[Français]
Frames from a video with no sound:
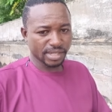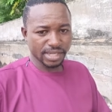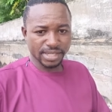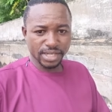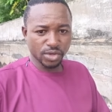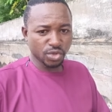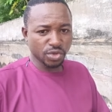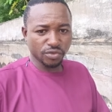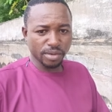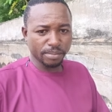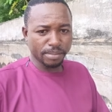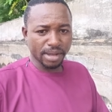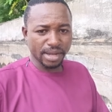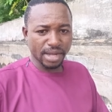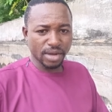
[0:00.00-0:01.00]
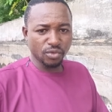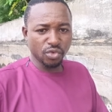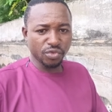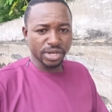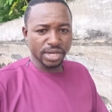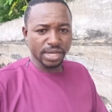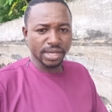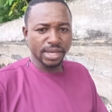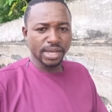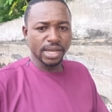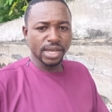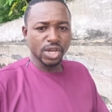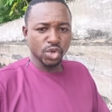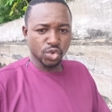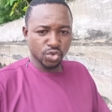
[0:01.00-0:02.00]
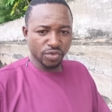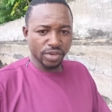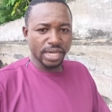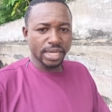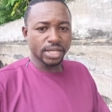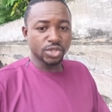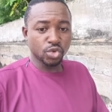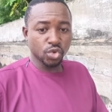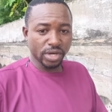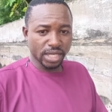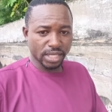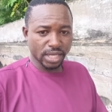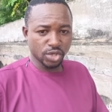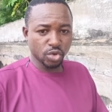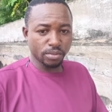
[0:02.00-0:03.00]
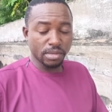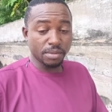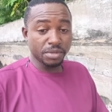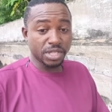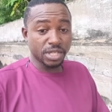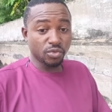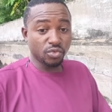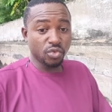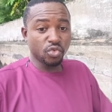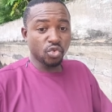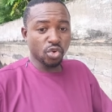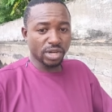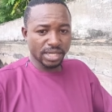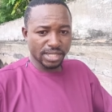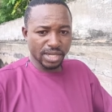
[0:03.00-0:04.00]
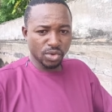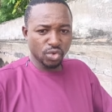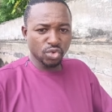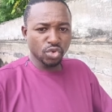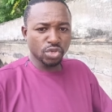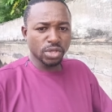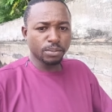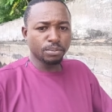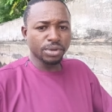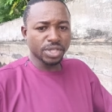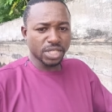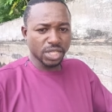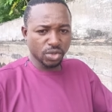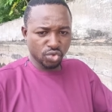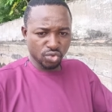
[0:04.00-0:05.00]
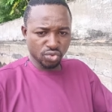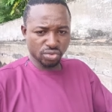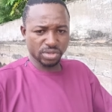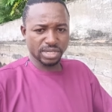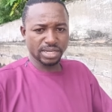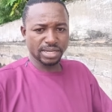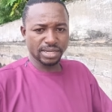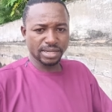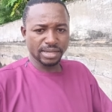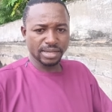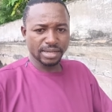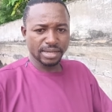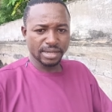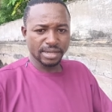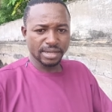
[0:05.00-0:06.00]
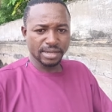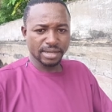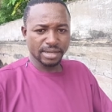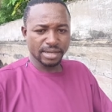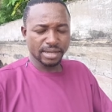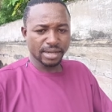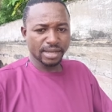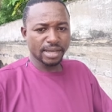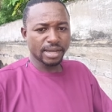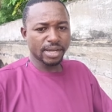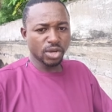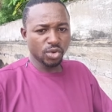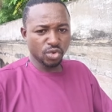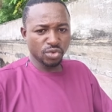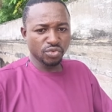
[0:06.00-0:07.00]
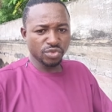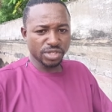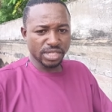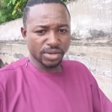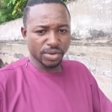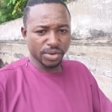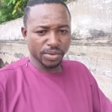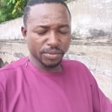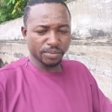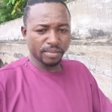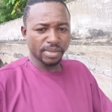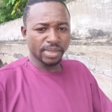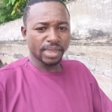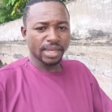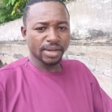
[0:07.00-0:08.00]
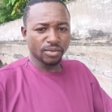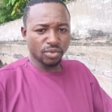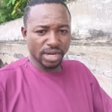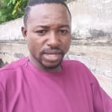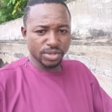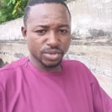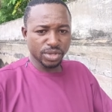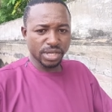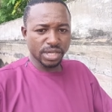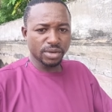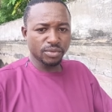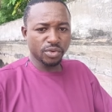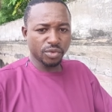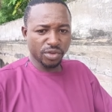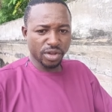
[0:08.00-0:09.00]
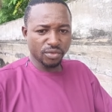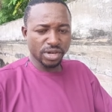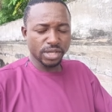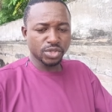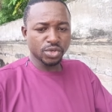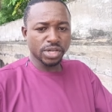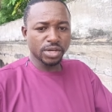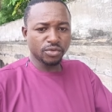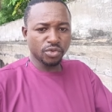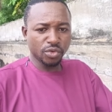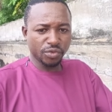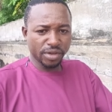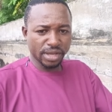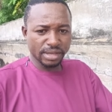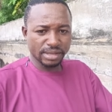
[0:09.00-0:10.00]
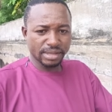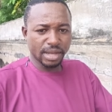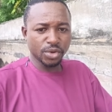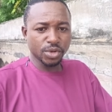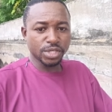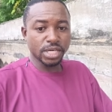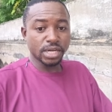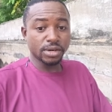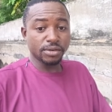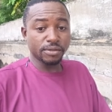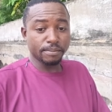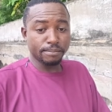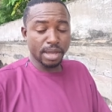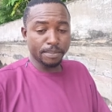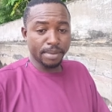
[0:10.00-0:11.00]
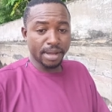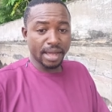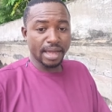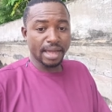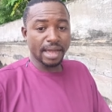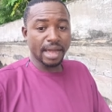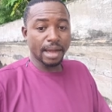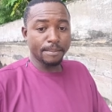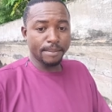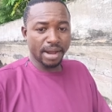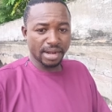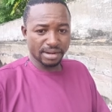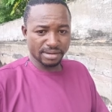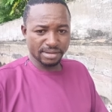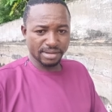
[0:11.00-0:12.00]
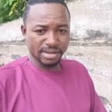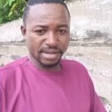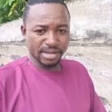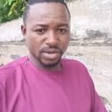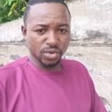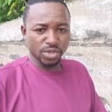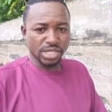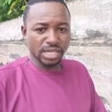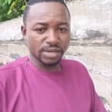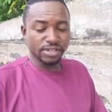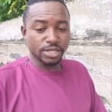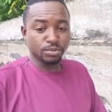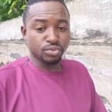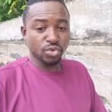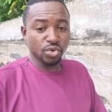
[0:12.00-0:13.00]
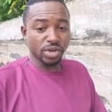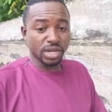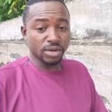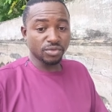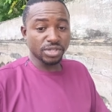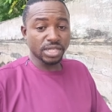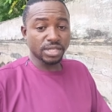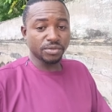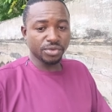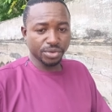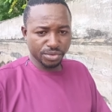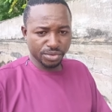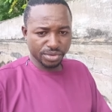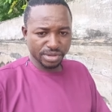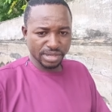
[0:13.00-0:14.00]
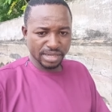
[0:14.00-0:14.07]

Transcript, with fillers: Ça ne se fait pas. Quand vous venez, suivez les orientations, même si vous connaissez une autre procédure et que lui vous dit que voilà ce qu'il faut faire, voilà ce qu'il faut faire. Tant que ça ne met pas à mal le service pour lequel vous êtes venu,